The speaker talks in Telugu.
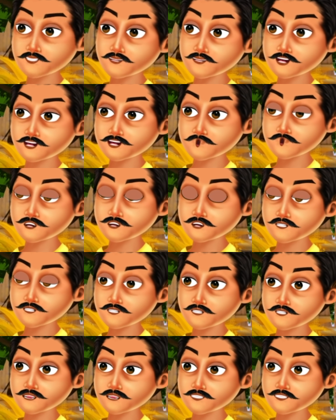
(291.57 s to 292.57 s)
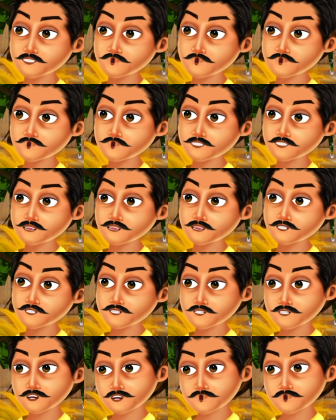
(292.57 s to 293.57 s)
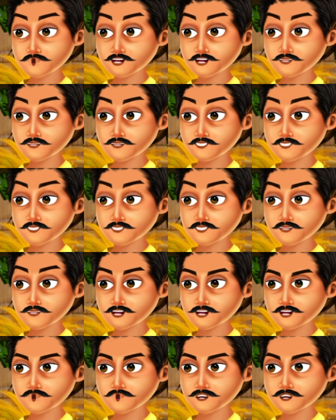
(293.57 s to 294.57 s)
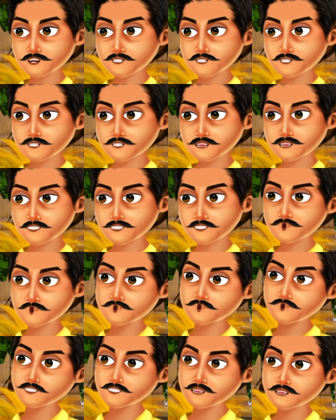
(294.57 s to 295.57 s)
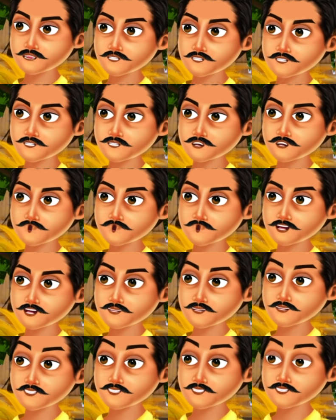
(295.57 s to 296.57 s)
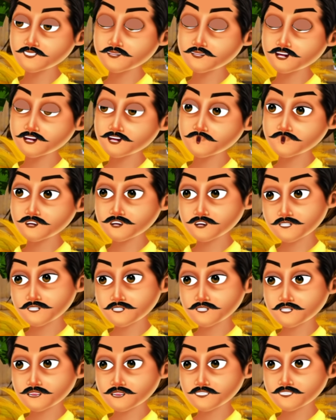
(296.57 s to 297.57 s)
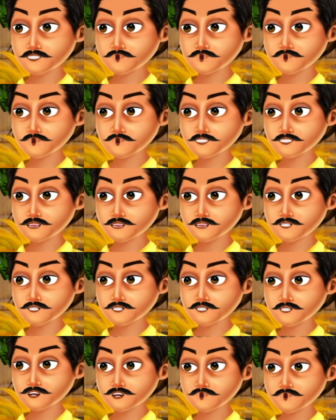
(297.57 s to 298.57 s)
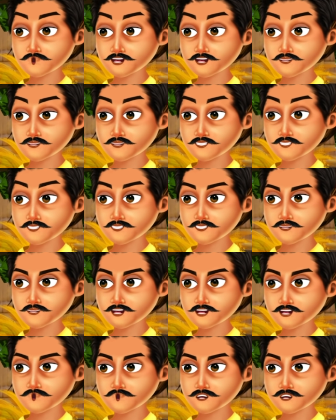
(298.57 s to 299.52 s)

మట్టి గణపతులు చేస్తారా లేదా అని కాదు ఇక్కడ మీకు ఇంత మంచి బుద్ధొచ్చింది పిచ్చేమైనా ఎక్కిందా అని నవ్వాము